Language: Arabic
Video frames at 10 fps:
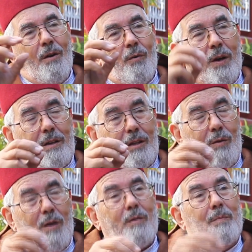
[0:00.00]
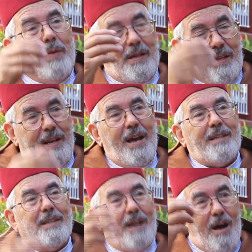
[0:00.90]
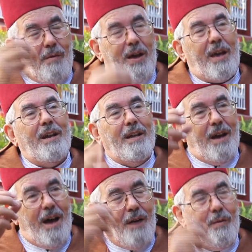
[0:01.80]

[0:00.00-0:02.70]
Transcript: وهذيك الدوار بأسلحتها وخيلها